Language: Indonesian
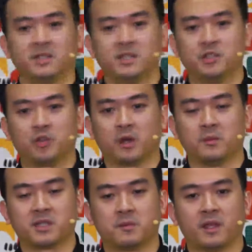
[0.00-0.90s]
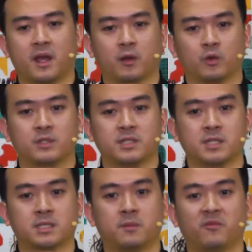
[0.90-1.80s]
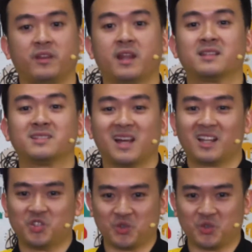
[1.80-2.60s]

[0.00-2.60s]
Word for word: di sini juga bisa menyangkut sistem finansial